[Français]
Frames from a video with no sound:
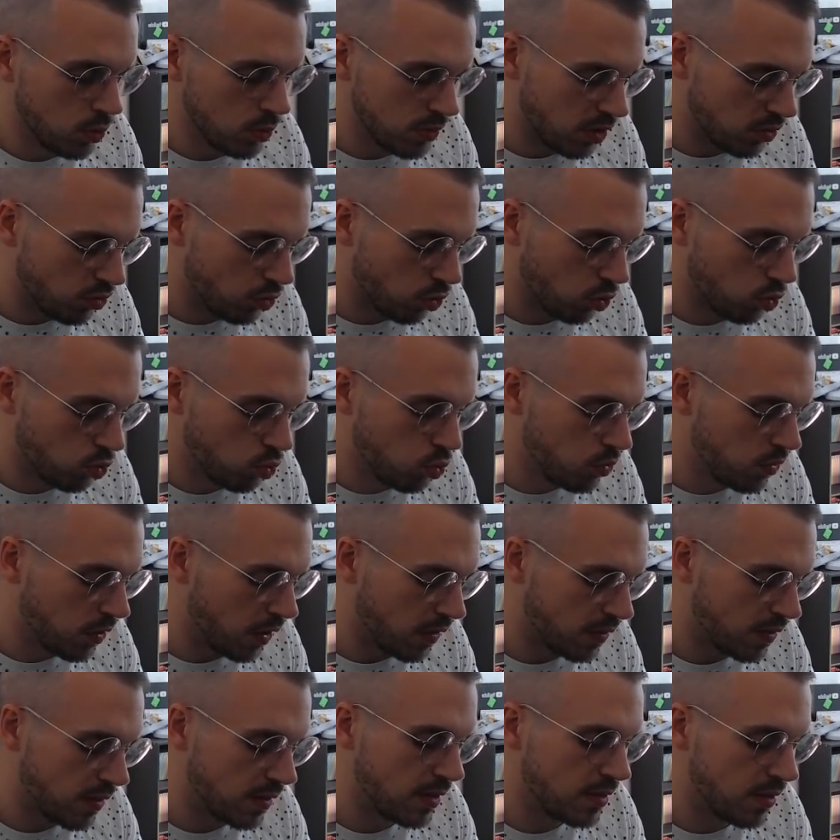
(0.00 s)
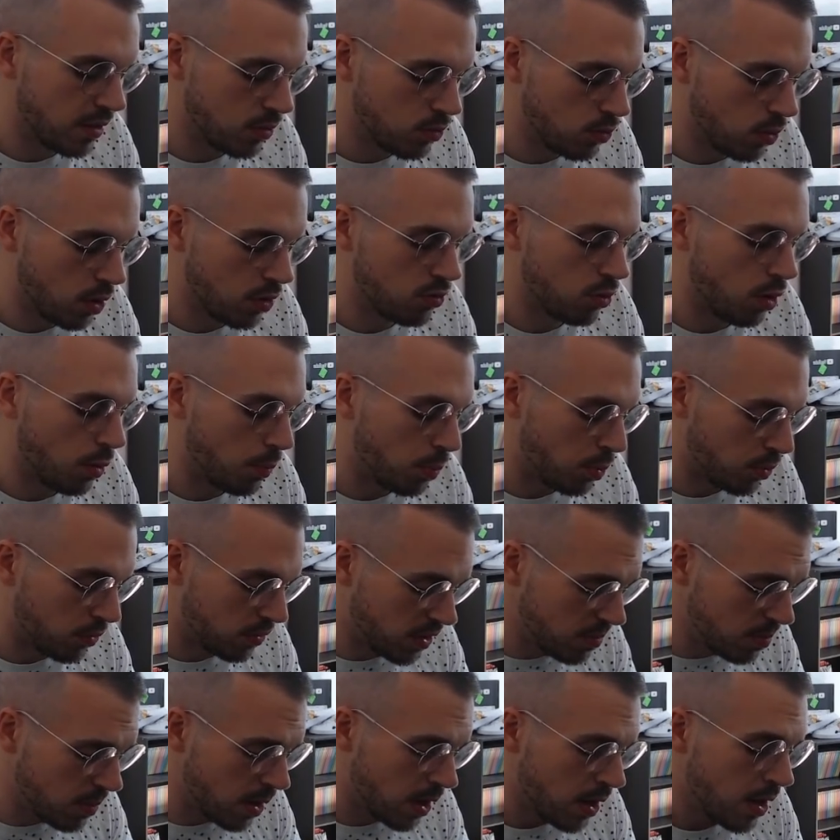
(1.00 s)
sachant que tout ça c'est des annulations
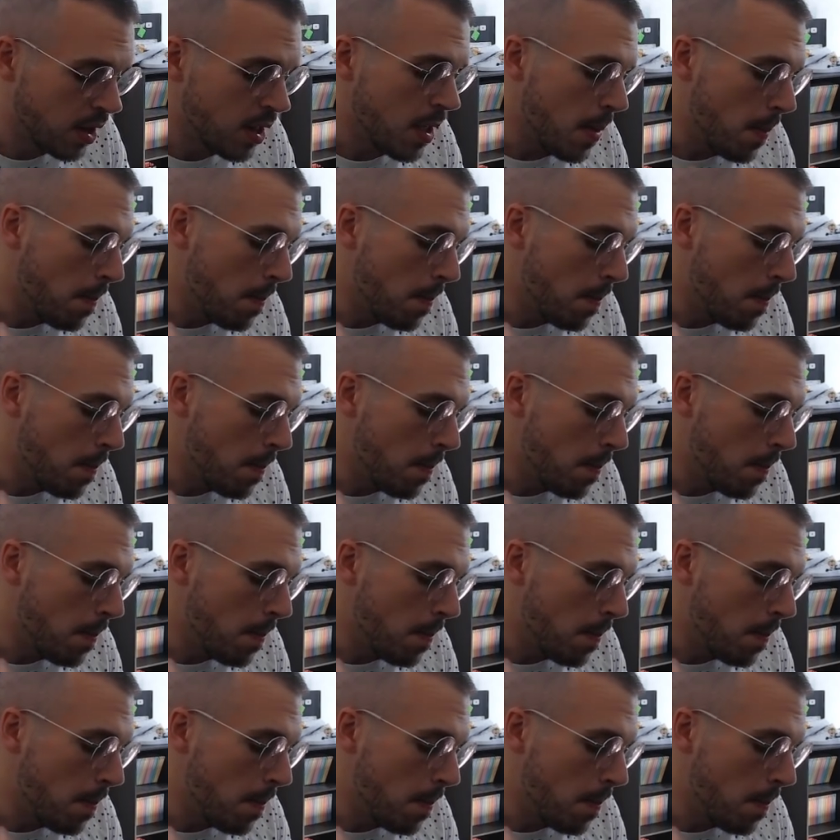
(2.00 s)
impossibles.